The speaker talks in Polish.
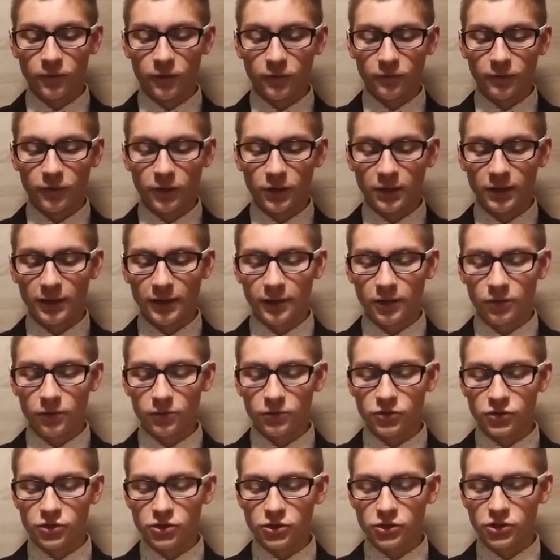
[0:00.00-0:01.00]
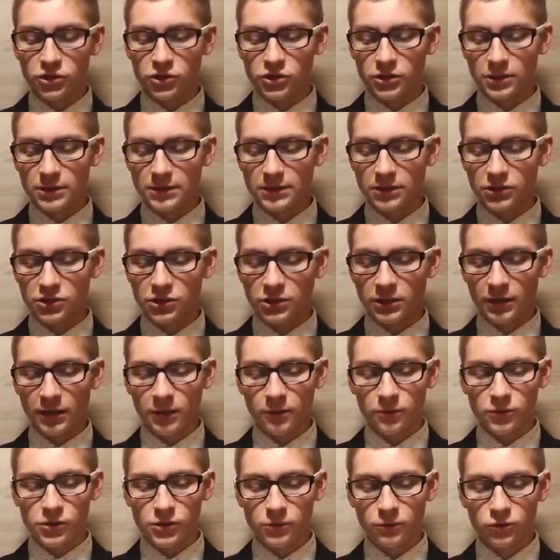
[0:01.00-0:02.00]
o wolnej ojczyźnie
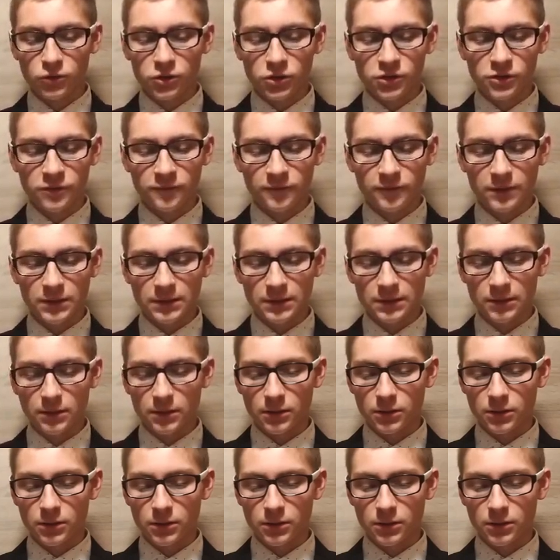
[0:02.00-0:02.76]
zaczynają się rzeczywistnie.